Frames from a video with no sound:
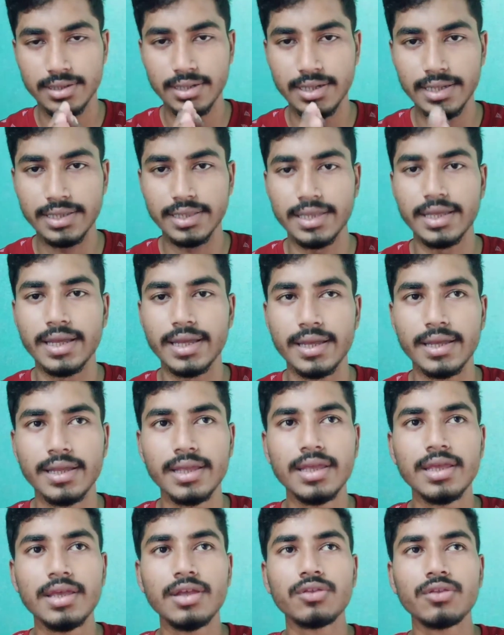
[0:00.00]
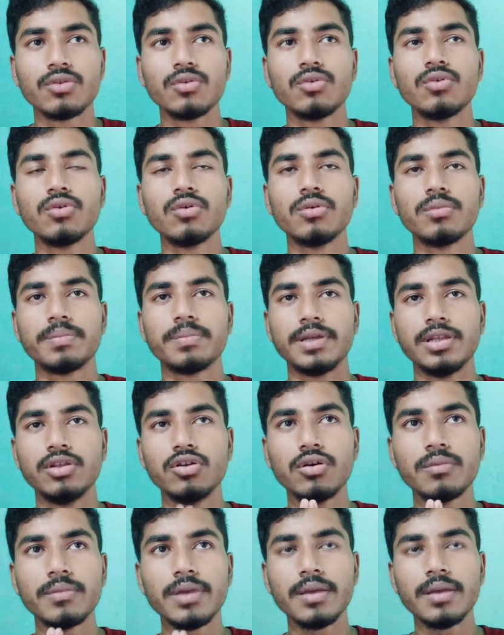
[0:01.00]
लेते हैं तो
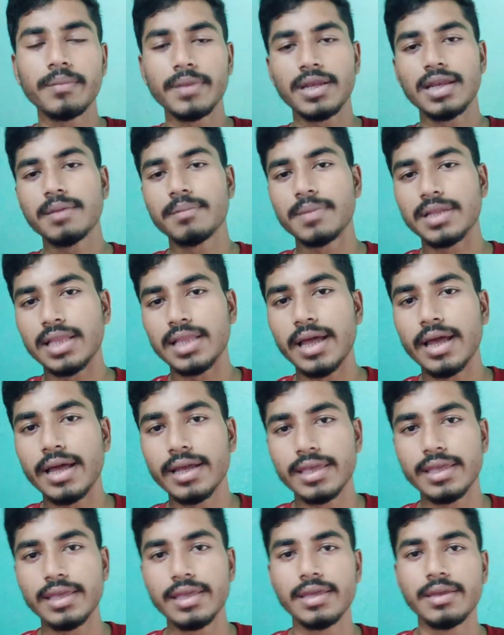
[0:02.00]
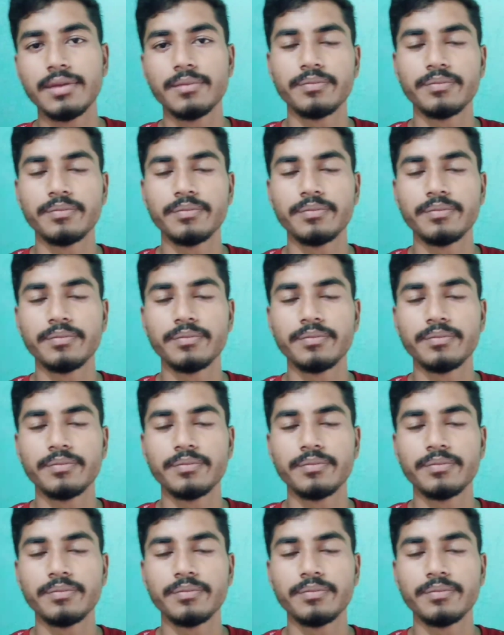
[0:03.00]
वीडियो में मैंने बताया कि